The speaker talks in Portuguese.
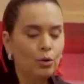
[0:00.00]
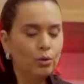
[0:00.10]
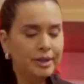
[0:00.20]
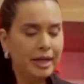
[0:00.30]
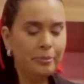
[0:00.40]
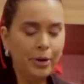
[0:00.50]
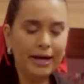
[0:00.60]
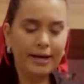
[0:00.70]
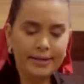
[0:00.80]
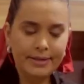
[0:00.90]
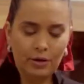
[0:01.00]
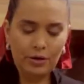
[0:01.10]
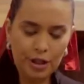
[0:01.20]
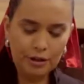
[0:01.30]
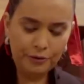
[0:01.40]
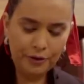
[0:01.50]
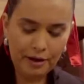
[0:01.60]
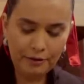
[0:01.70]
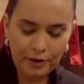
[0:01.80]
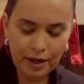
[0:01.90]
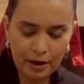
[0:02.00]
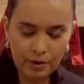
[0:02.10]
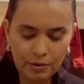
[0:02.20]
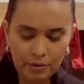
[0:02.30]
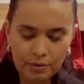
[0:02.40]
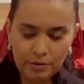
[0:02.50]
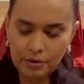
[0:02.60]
O tempo é esse, ó, gente. Ferveu.